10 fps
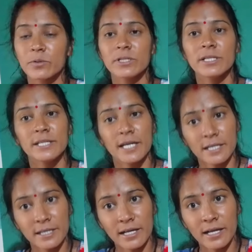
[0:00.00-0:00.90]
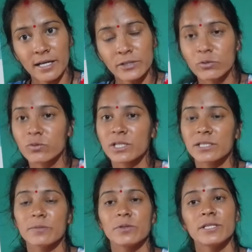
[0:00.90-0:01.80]
बोल रही थी ये लीगल है जो तू
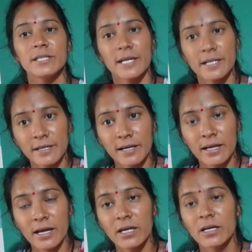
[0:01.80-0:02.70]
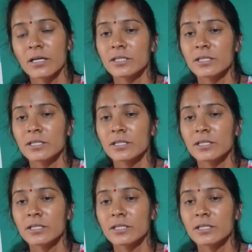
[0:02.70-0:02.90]
ऐसा बोल रही थी ये लीगल है